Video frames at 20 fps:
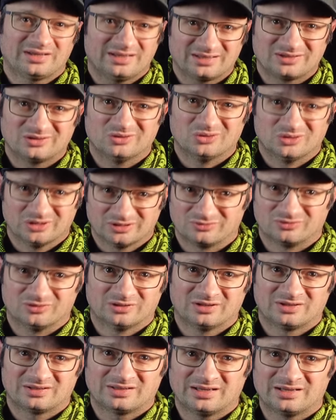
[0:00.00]
echt gehört
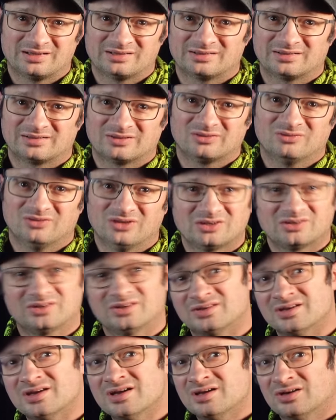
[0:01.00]
wird. Ich denke, das ist
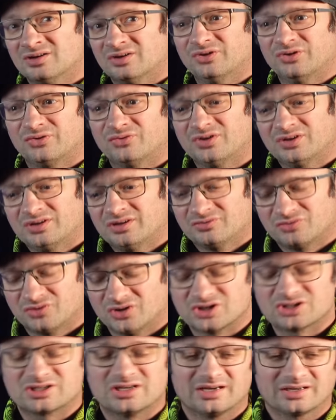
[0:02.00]
wichtig und ich finde den
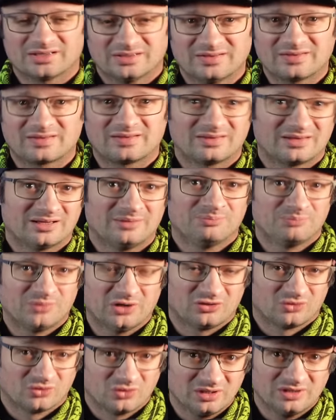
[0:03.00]
Vorschlag insgesamt
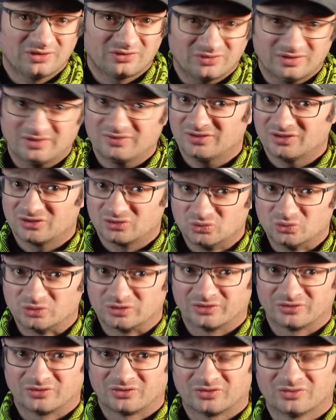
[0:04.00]
persönlich sehr, sehr
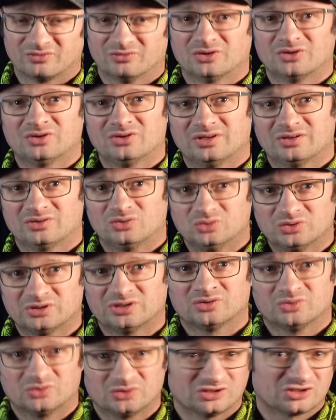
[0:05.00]
gut. Also es ist wirklich ein
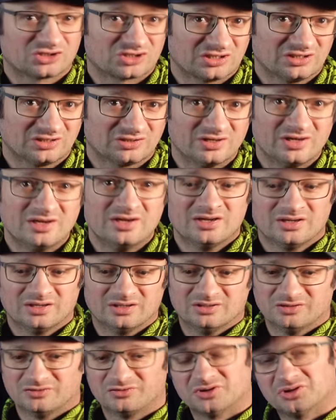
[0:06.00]
guter, guter Schritt
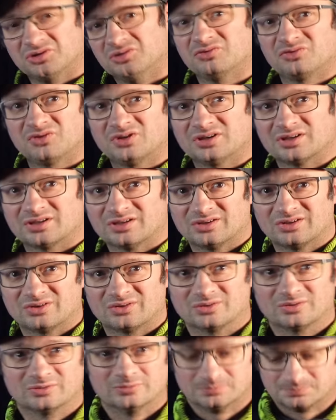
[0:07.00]
in eine vernünftige
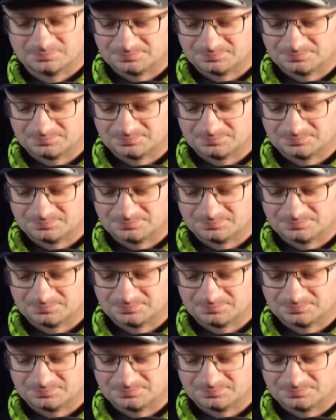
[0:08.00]
Richtung.